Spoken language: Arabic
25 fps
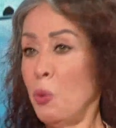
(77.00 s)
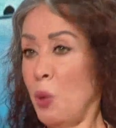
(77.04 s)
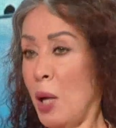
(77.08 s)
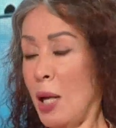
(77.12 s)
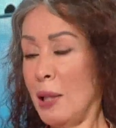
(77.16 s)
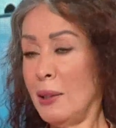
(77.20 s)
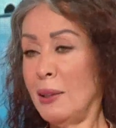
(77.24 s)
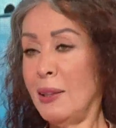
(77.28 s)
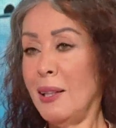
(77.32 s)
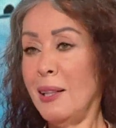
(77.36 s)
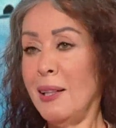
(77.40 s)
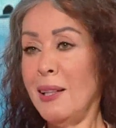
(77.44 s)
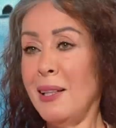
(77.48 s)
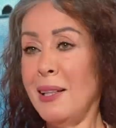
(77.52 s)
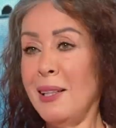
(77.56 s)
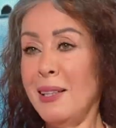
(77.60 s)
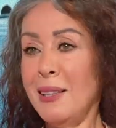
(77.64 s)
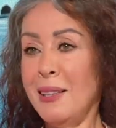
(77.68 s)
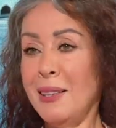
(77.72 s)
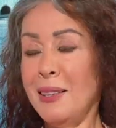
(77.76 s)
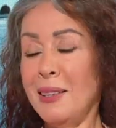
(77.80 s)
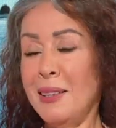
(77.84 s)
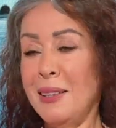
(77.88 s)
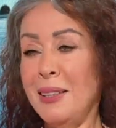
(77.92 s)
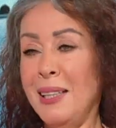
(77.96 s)
وحتى
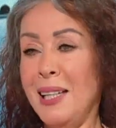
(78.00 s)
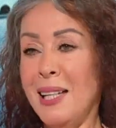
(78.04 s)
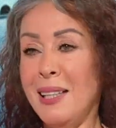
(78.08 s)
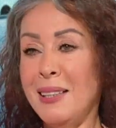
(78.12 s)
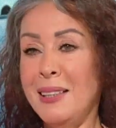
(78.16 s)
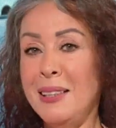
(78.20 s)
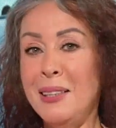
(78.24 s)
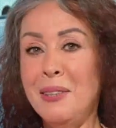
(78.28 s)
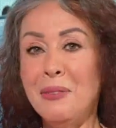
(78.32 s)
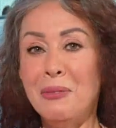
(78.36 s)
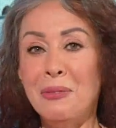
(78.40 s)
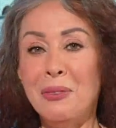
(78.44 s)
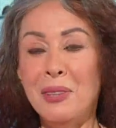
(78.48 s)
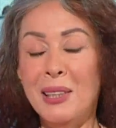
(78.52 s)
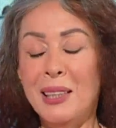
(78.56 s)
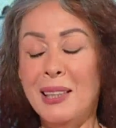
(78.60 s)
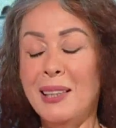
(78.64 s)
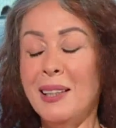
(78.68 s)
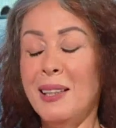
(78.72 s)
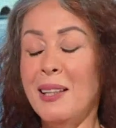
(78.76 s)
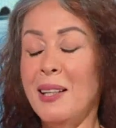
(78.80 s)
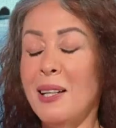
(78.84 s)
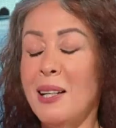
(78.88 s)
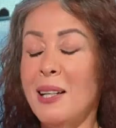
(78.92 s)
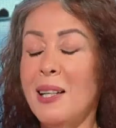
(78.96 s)
آه، يعني في
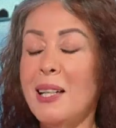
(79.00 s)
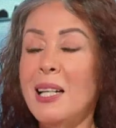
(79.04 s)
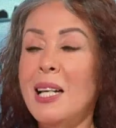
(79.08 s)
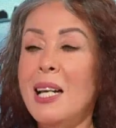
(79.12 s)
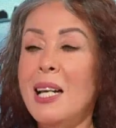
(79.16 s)
اللقاء